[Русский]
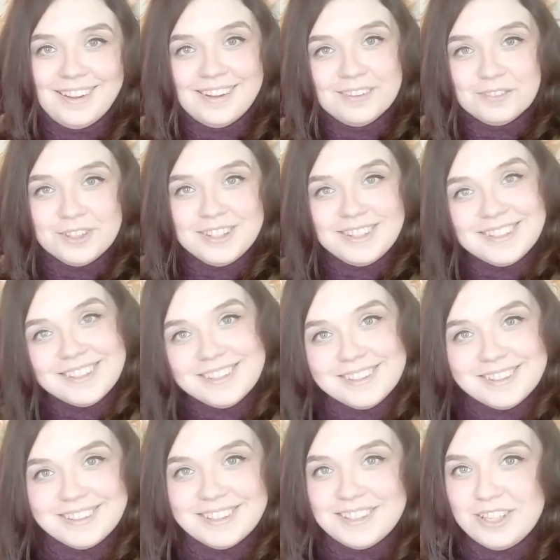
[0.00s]
Вот,
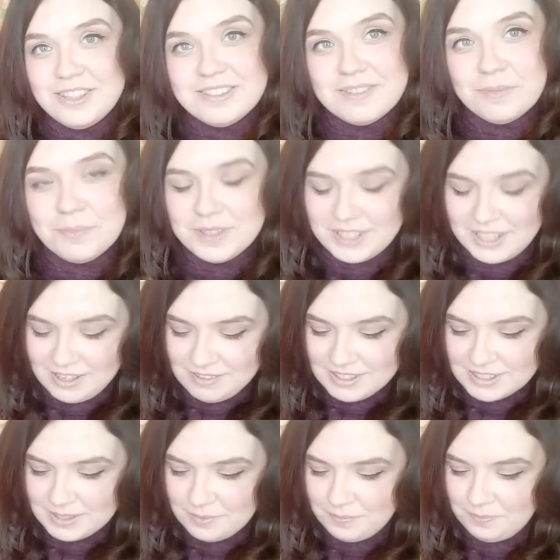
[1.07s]
надеюсь, вам
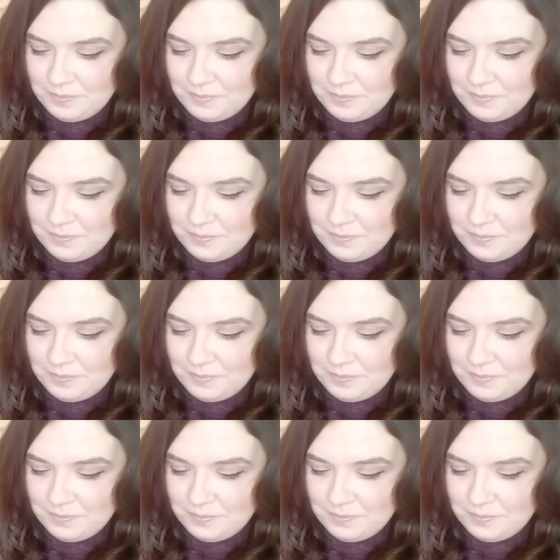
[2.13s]
понравится.